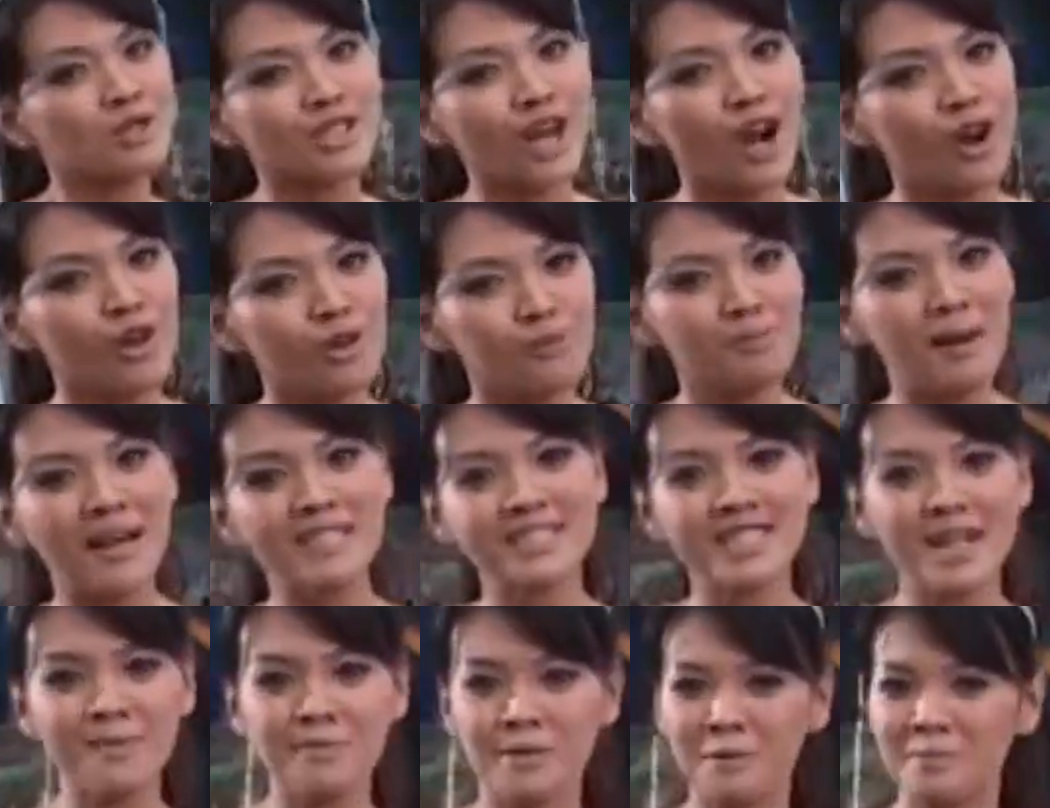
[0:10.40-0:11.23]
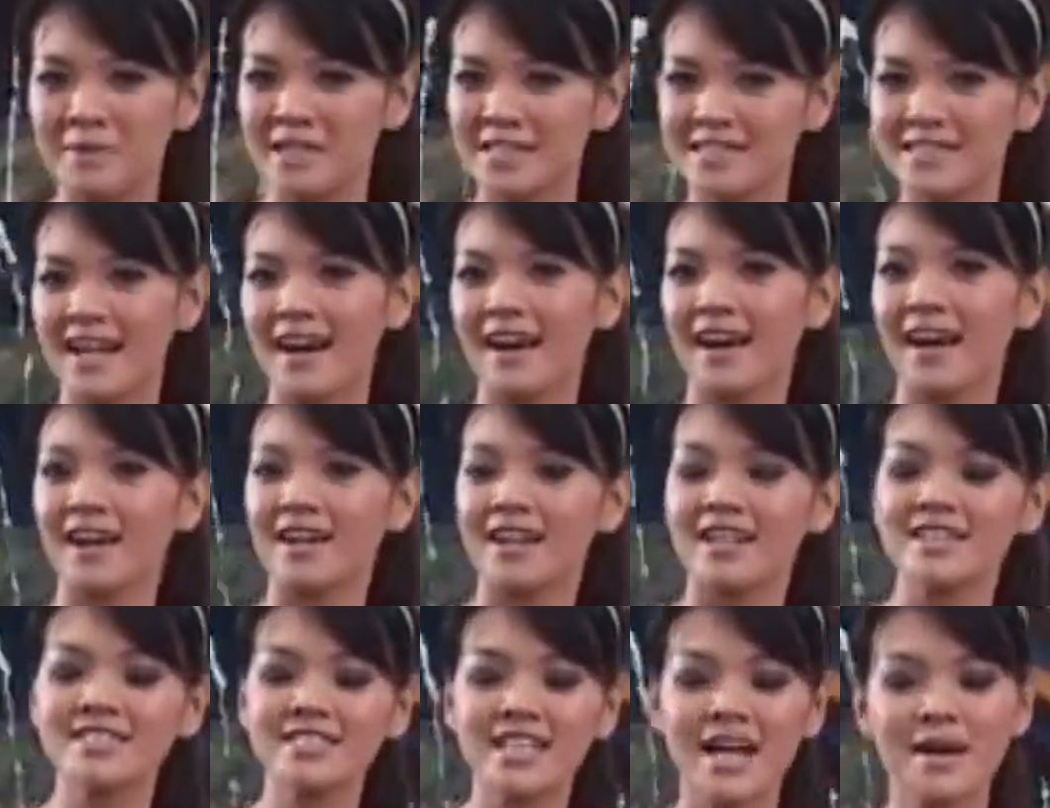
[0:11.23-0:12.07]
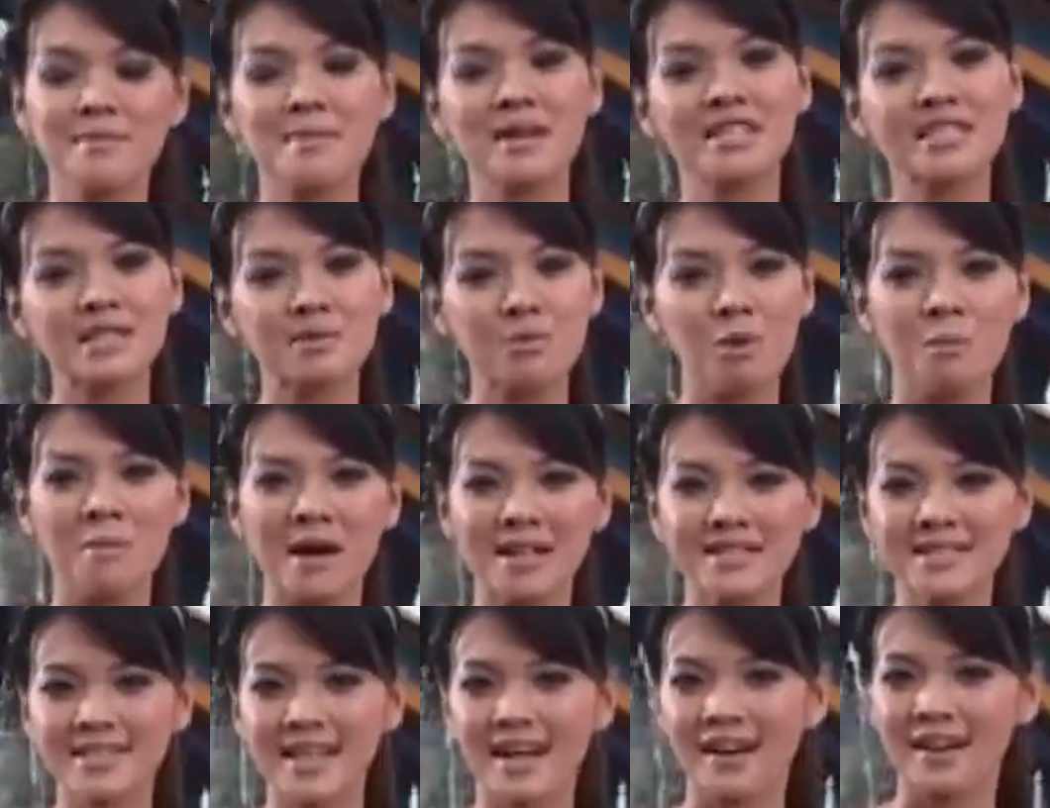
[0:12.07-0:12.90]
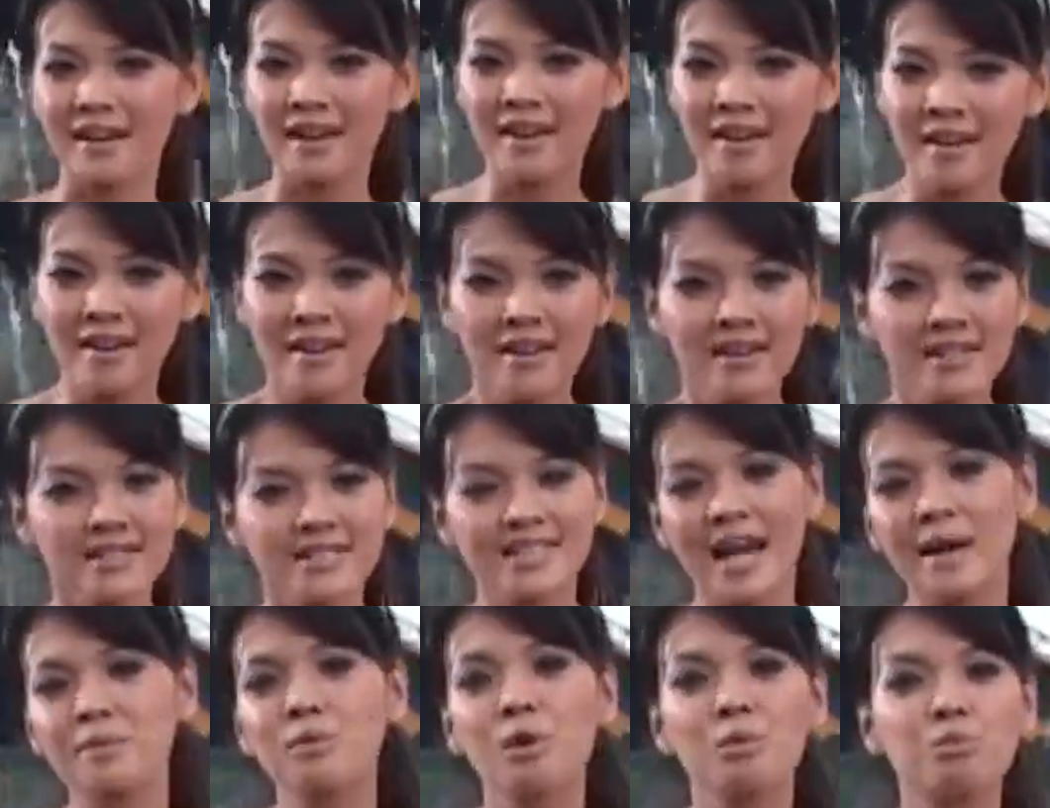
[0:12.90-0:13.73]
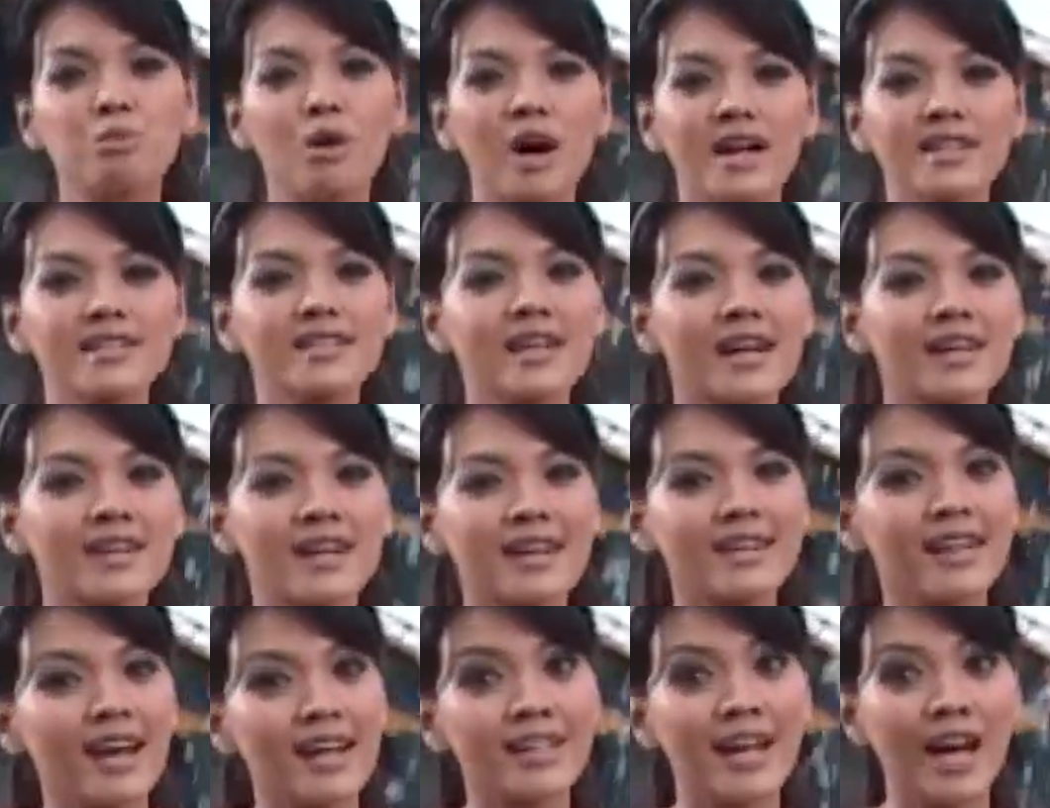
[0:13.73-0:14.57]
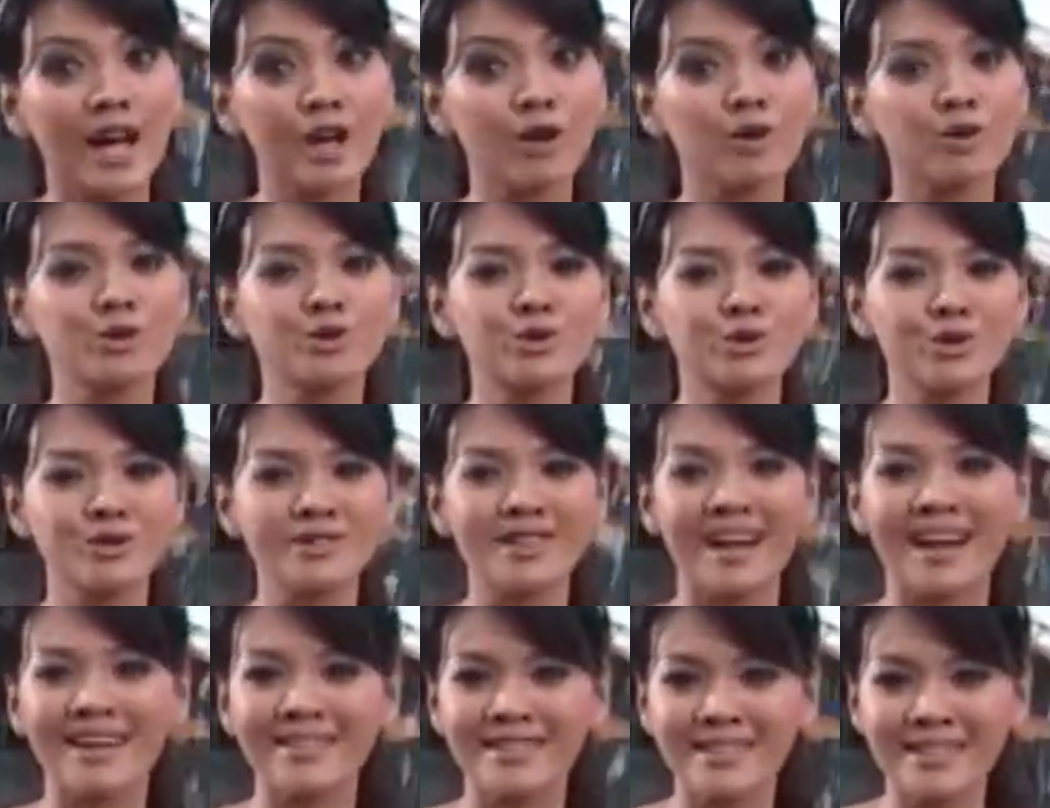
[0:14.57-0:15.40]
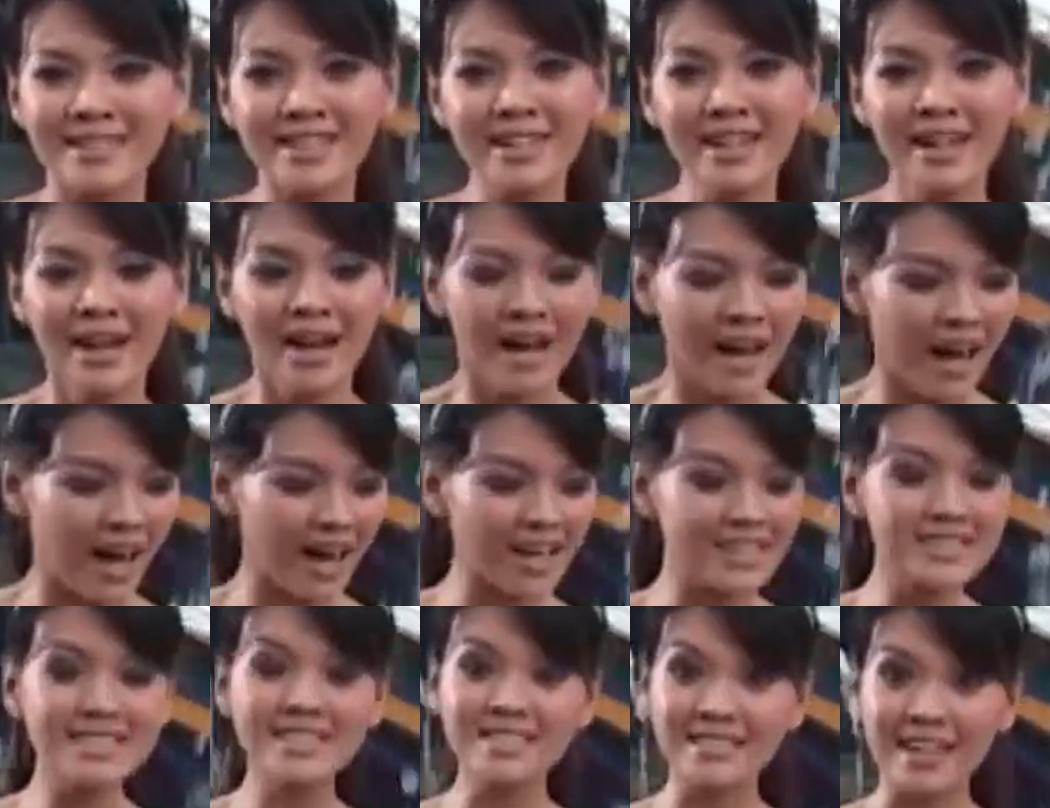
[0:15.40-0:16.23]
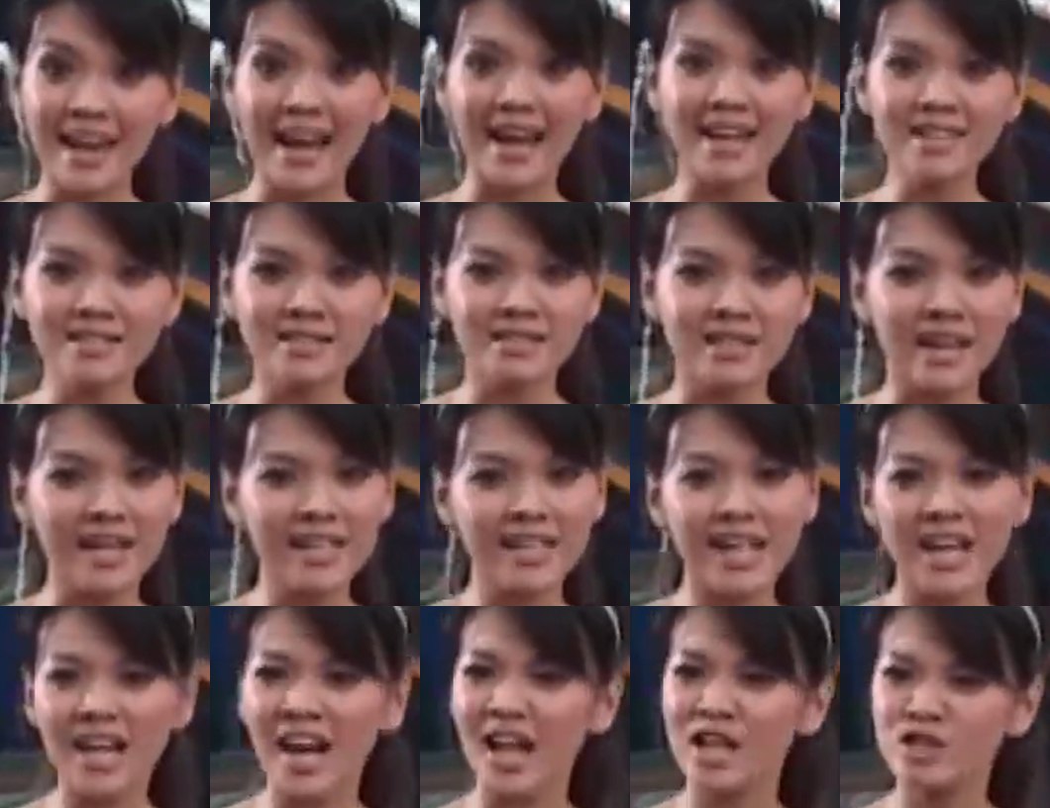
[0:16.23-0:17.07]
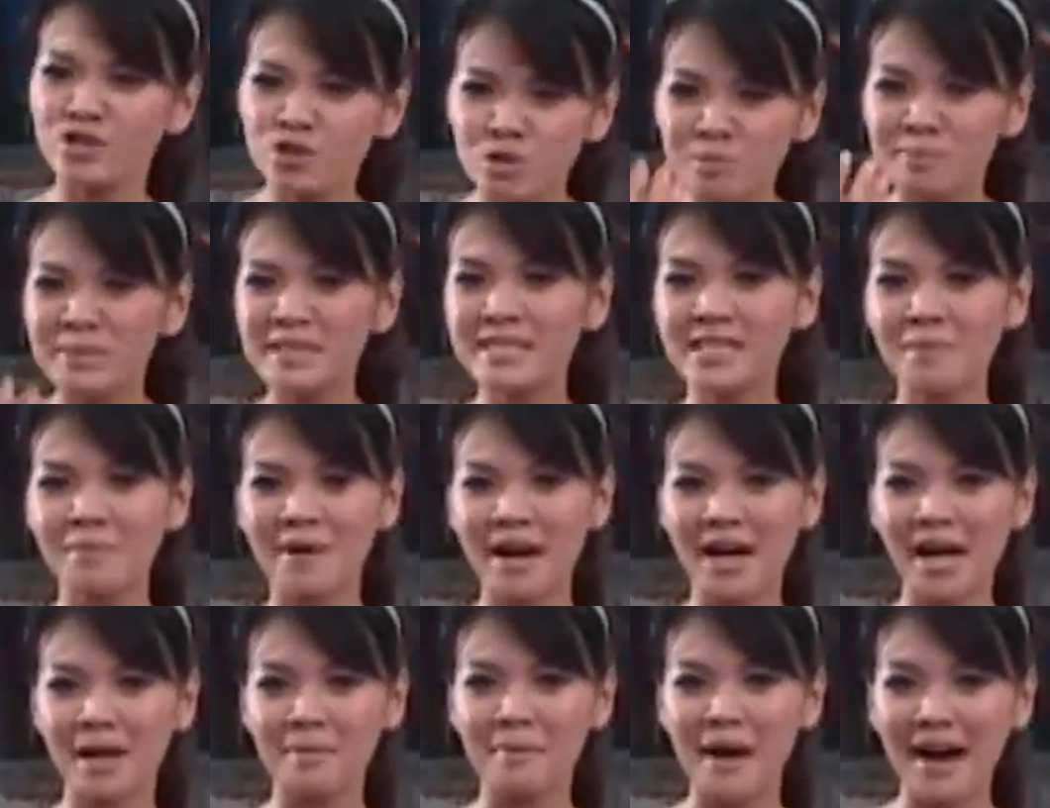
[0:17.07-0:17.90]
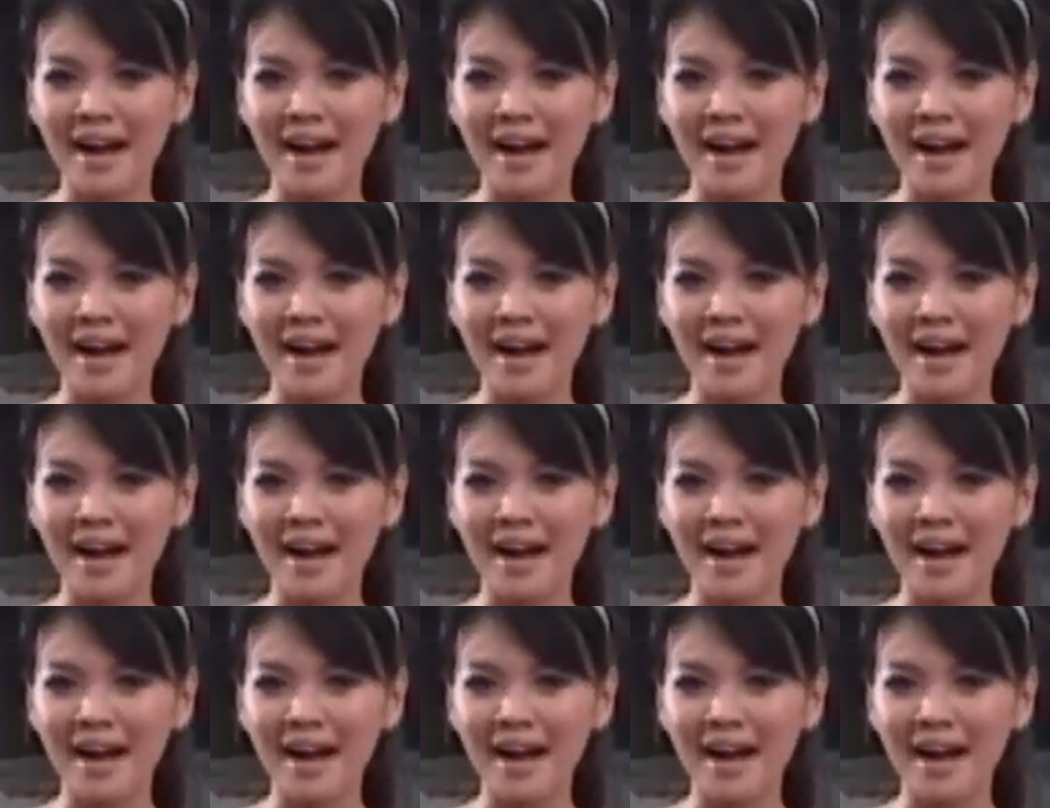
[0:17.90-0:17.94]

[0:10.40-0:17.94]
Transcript: mau terlalu basah pemirsa karena saya masih mau masak. Saya mau buatkan ada adik yang lucu tadi uh, snack, snack yang langsung bisa mereka